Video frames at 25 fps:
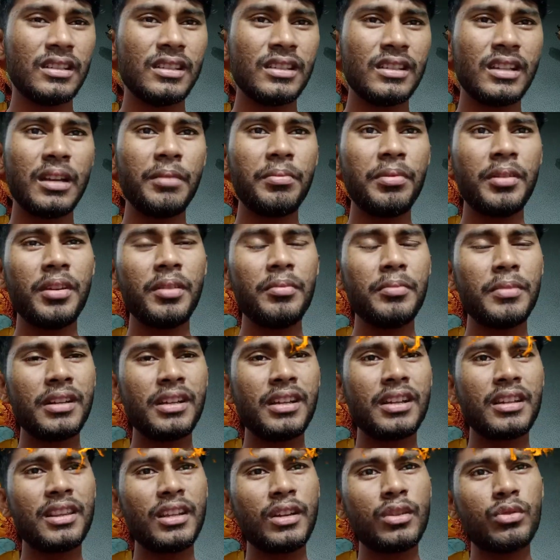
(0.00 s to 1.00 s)
कभी कभी मन
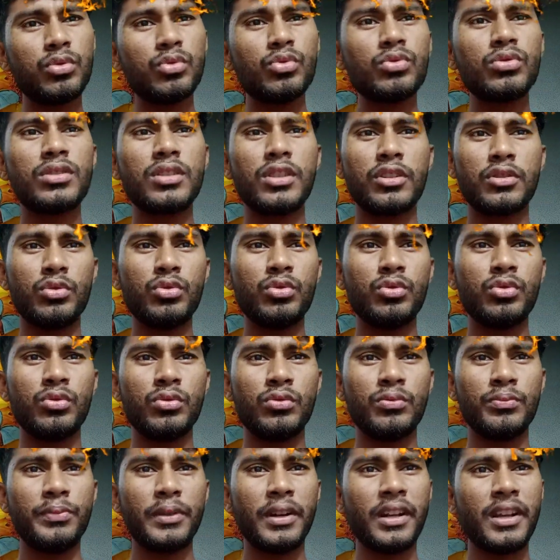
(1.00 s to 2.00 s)
करता है खून कर दू
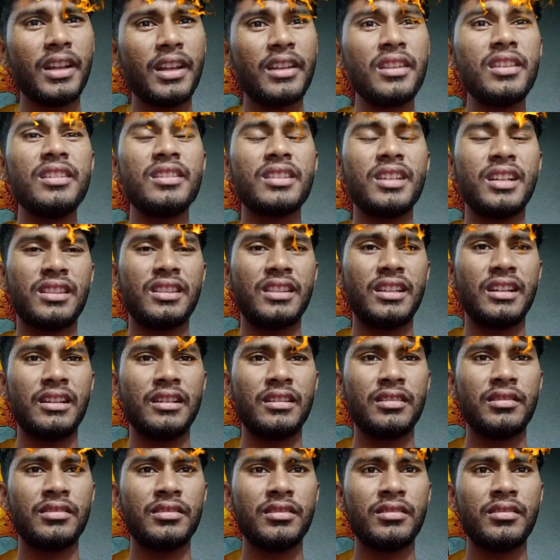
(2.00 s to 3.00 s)
पर कर नहीं सकता
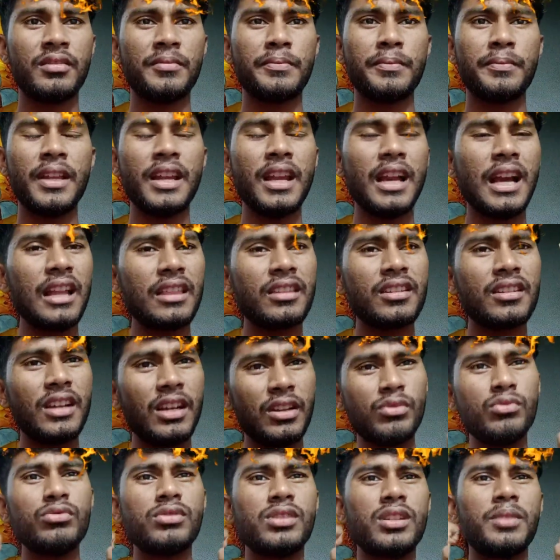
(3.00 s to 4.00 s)
मेरे हाथ
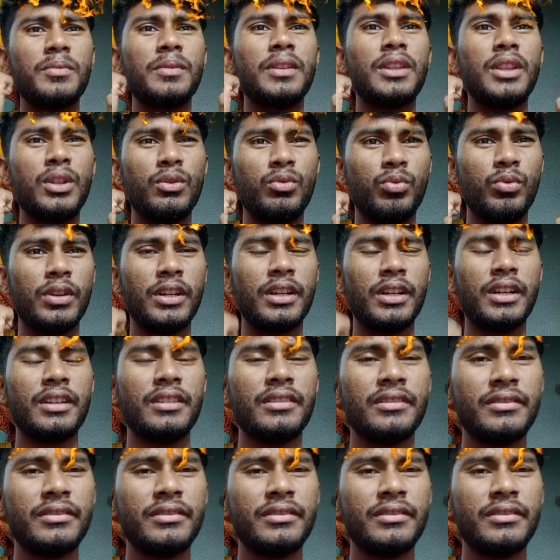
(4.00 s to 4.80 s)
कानून से बंधे हुए हैं